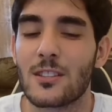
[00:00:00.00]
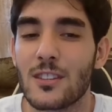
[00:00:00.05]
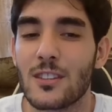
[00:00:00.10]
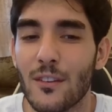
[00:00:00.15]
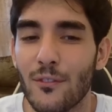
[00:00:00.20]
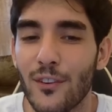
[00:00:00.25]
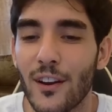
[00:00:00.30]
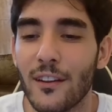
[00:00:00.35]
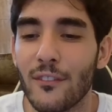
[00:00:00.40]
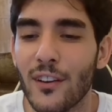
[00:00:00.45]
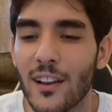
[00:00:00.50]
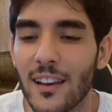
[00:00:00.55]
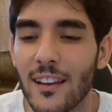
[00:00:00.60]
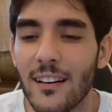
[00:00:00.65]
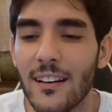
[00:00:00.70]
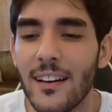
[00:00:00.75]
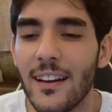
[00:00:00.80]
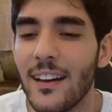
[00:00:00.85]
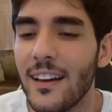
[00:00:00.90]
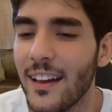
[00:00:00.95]
جي 5
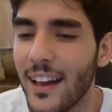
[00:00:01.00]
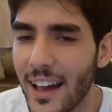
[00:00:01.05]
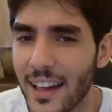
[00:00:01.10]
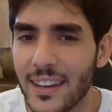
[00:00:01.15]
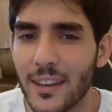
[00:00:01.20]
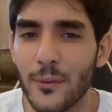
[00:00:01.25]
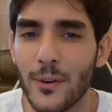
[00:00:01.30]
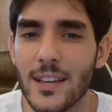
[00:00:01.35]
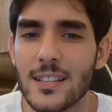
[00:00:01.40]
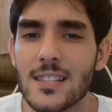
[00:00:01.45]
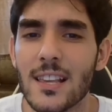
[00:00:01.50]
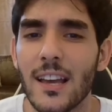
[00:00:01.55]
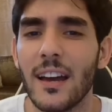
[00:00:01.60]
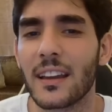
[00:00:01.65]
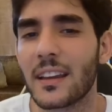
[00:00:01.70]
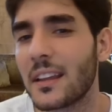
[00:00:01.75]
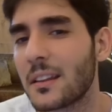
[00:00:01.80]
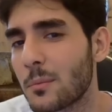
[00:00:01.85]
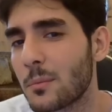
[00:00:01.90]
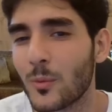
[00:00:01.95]
هلا اني وايز
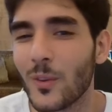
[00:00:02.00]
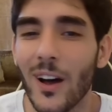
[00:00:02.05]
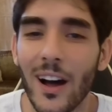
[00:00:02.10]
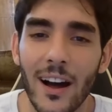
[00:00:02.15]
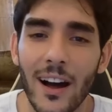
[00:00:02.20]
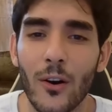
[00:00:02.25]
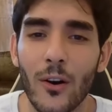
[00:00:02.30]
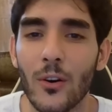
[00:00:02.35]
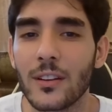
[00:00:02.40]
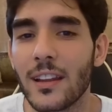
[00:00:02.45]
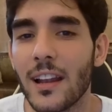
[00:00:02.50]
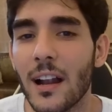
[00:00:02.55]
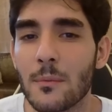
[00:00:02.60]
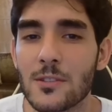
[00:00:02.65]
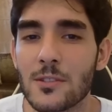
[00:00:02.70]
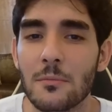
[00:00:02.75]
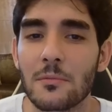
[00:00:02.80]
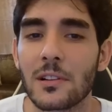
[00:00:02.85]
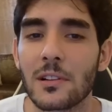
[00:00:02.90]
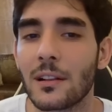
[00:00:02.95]
كنت متوقع آه، هون يلعب
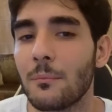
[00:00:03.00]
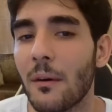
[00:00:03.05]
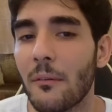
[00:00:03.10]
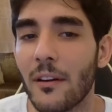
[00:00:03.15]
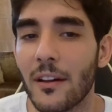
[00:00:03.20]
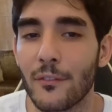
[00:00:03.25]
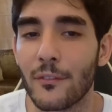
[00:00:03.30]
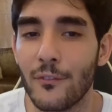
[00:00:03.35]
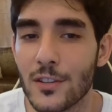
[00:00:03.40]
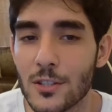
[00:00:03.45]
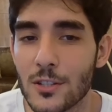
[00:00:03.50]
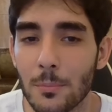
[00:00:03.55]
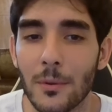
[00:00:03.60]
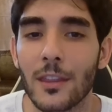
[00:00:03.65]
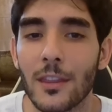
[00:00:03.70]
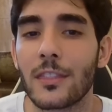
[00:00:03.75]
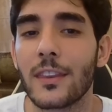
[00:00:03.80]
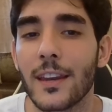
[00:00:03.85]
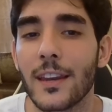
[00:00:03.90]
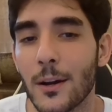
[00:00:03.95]
شيء مثل ما بعرف بشب
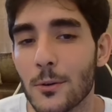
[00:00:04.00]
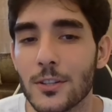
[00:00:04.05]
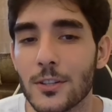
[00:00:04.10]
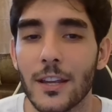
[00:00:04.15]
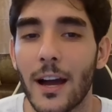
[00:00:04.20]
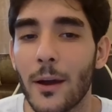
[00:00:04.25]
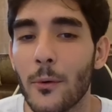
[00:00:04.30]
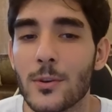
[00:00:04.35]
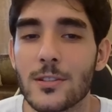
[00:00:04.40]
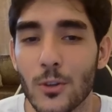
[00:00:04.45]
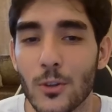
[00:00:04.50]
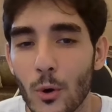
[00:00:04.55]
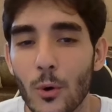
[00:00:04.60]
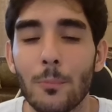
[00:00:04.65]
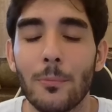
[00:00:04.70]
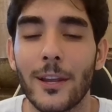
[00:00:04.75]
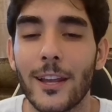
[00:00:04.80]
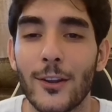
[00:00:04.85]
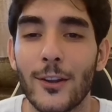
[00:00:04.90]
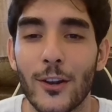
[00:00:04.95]
اي 3 او شيء اي واز
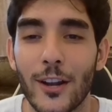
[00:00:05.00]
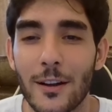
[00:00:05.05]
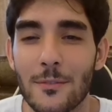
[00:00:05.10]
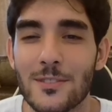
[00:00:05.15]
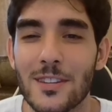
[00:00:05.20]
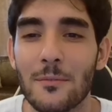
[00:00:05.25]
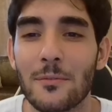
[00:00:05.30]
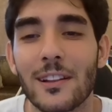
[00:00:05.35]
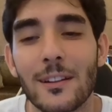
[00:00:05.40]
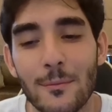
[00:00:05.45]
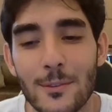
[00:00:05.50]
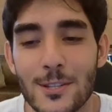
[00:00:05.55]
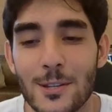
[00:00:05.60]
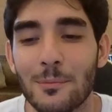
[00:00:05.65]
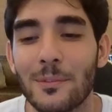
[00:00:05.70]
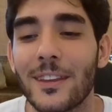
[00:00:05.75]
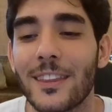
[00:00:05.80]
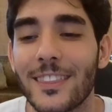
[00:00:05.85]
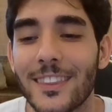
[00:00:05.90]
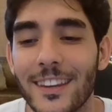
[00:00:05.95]
هوبينج انه يلعب شيء مثل
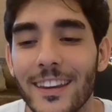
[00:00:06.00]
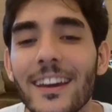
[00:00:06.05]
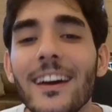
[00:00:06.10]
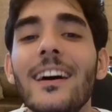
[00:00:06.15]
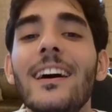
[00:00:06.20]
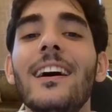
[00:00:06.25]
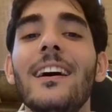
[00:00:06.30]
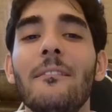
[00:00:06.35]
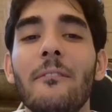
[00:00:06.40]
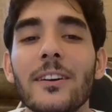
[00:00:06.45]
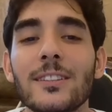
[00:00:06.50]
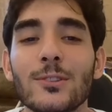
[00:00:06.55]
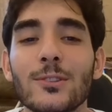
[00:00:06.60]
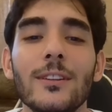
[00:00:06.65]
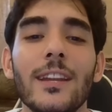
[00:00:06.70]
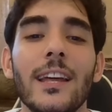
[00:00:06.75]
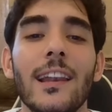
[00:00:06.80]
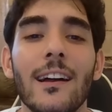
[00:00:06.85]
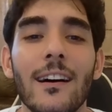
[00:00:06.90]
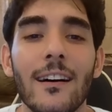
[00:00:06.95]
بشب اي 3 بس
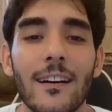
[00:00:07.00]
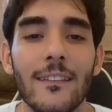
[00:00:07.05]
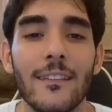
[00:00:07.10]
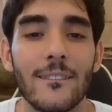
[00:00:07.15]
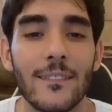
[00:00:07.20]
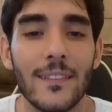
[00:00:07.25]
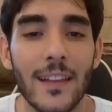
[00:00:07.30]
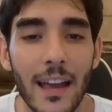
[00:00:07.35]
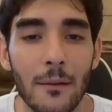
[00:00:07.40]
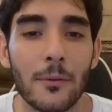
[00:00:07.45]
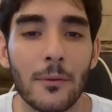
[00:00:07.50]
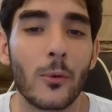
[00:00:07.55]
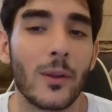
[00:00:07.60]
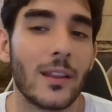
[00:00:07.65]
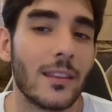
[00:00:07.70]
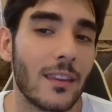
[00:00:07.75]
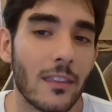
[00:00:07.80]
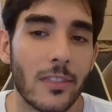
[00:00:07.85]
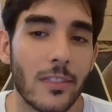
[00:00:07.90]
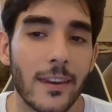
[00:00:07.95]
هون لا لعب
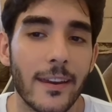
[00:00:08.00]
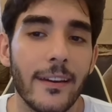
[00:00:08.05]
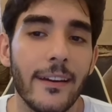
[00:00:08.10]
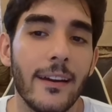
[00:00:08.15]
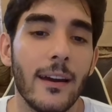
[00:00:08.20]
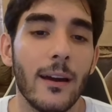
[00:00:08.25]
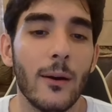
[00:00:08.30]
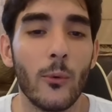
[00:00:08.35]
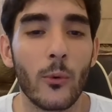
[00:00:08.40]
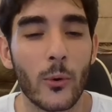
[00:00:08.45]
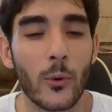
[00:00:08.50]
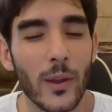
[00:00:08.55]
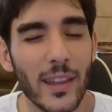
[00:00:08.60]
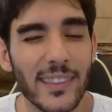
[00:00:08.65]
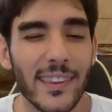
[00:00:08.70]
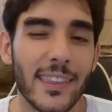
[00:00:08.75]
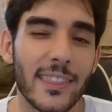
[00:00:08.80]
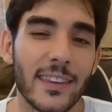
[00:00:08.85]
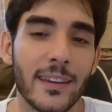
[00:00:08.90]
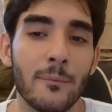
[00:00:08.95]
كوين دي 3 وكوين
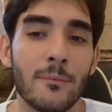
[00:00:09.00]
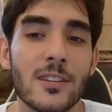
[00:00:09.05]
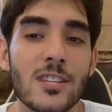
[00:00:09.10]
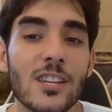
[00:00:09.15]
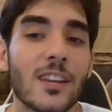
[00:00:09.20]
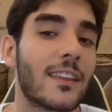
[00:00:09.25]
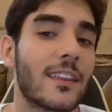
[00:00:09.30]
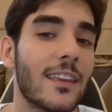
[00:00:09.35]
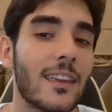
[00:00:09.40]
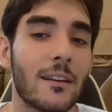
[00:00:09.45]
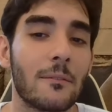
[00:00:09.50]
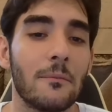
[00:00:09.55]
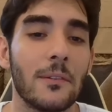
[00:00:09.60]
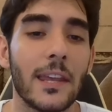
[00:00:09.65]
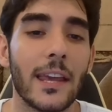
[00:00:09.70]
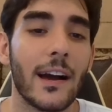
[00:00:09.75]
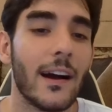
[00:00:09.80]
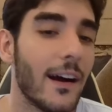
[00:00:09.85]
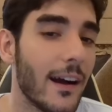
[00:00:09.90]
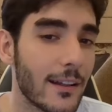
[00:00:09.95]
دي 3 مش كثير
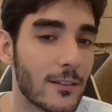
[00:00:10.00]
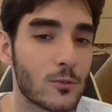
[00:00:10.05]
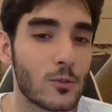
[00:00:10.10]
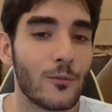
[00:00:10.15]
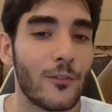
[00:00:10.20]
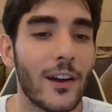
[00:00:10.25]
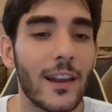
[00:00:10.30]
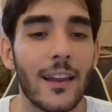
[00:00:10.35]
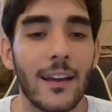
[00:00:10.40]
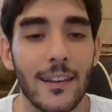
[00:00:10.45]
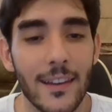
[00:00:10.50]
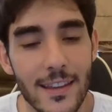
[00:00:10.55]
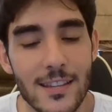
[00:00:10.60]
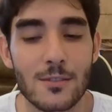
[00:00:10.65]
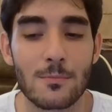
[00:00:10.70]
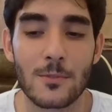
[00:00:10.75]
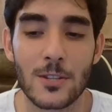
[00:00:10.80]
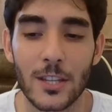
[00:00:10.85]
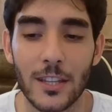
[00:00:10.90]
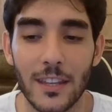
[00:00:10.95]
منيحه حنشوف هلا
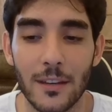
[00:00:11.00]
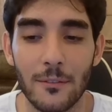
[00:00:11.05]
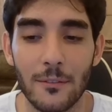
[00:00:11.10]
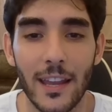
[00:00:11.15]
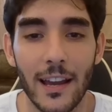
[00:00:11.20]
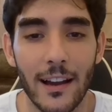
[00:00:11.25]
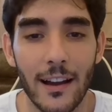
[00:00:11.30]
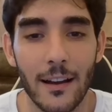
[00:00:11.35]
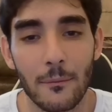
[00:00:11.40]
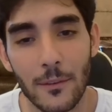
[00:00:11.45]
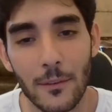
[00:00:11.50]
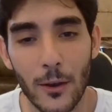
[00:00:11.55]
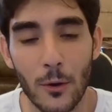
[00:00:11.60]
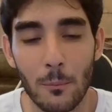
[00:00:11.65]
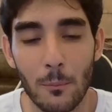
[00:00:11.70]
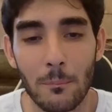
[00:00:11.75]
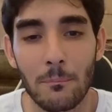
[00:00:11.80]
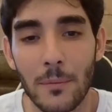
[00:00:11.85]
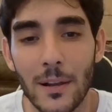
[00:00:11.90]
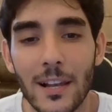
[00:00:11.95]
ليش مش كثير منيحه لانه
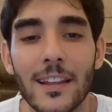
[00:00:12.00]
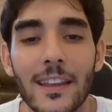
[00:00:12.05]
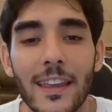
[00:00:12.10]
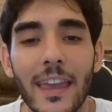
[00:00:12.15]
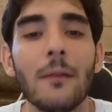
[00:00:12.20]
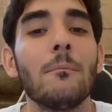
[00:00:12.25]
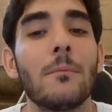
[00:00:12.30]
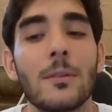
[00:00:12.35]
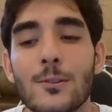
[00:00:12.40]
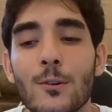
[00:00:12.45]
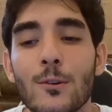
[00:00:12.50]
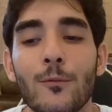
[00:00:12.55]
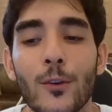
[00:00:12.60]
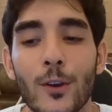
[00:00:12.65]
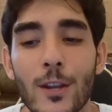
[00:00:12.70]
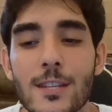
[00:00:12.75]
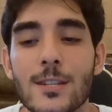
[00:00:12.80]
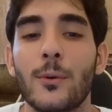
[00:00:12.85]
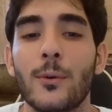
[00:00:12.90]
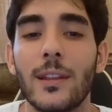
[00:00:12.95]
بالجيم بتشوفوا
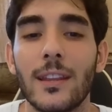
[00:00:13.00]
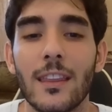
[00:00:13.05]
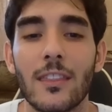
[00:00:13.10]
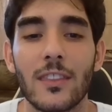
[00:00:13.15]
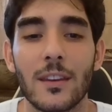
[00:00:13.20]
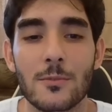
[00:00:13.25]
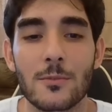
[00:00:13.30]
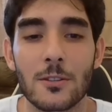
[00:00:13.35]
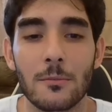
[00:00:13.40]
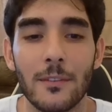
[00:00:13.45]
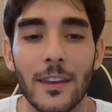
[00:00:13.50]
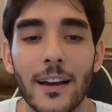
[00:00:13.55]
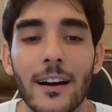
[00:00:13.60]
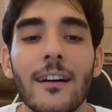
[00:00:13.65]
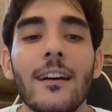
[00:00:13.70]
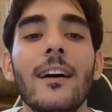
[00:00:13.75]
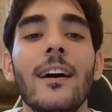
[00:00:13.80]
ليش كوين دي 3 مش منيحه